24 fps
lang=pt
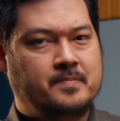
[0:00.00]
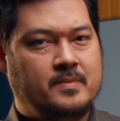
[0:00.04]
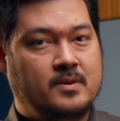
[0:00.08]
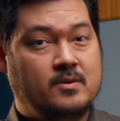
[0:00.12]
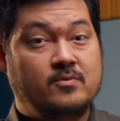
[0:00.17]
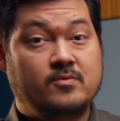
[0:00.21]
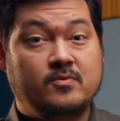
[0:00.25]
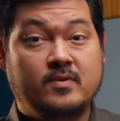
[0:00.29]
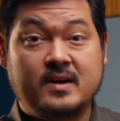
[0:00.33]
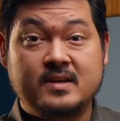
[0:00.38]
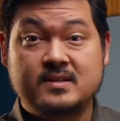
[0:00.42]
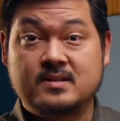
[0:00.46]

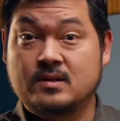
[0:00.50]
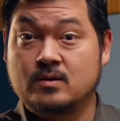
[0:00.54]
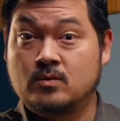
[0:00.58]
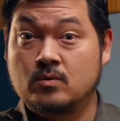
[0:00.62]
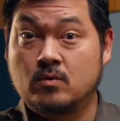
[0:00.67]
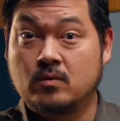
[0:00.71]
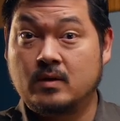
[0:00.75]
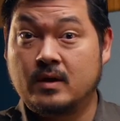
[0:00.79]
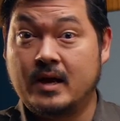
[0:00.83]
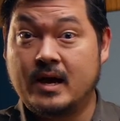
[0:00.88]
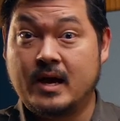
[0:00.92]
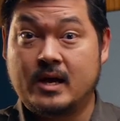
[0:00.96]
fazem
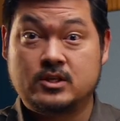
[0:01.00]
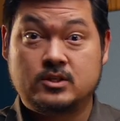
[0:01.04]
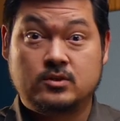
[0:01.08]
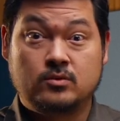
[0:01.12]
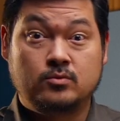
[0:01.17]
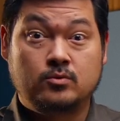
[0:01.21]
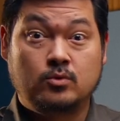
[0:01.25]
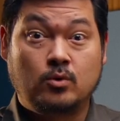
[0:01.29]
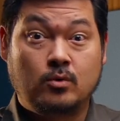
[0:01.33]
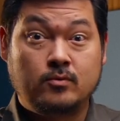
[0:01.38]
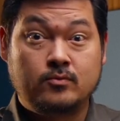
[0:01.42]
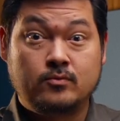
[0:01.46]
com que haja um
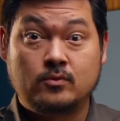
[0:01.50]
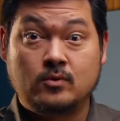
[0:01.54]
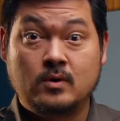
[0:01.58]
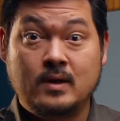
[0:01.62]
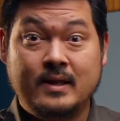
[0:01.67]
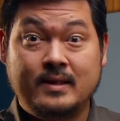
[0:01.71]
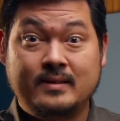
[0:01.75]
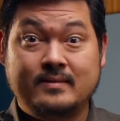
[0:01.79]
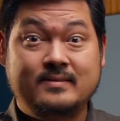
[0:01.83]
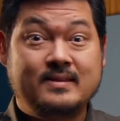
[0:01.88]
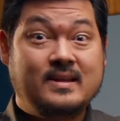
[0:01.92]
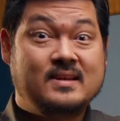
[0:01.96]
novo
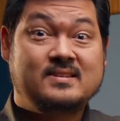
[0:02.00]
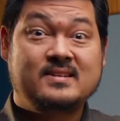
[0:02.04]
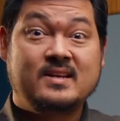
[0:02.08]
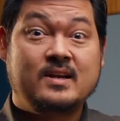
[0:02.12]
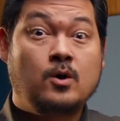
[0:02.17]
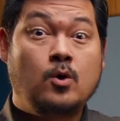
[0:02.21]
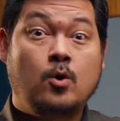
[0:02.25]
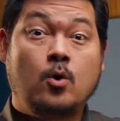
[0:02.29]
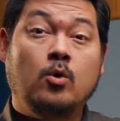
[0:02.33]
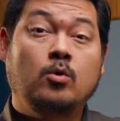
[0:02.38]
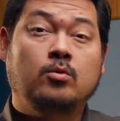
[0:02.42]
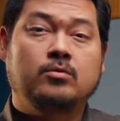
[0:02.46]

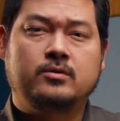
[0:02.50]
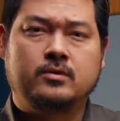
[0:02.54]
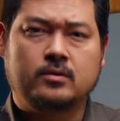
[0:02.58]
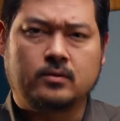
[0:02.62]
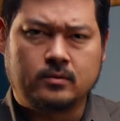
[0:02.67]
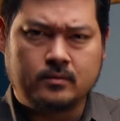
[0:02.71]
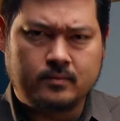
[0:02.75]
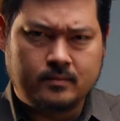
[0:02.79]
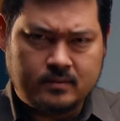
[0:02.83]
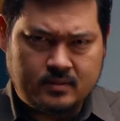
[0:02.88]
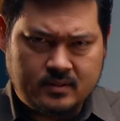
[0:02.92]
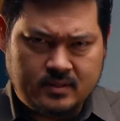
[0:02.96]
desencontro
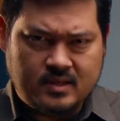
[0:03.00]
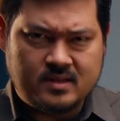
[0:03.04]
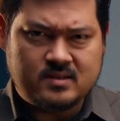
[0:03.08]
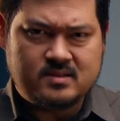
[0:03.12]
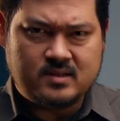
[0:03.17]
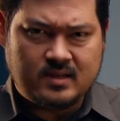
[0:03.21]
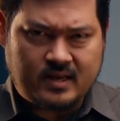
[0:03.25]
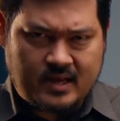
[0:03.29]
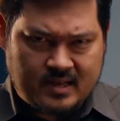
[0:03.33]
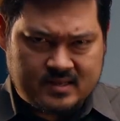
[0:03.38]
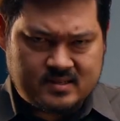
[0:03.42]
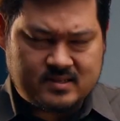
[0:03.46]
desse
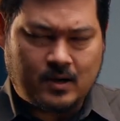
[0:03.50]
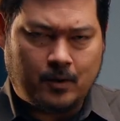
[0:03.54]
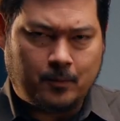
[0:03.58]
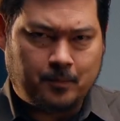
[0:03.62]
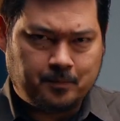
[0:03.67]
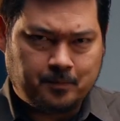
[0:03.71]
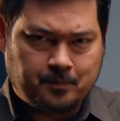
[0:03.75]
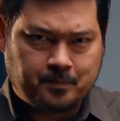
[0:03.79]
casal.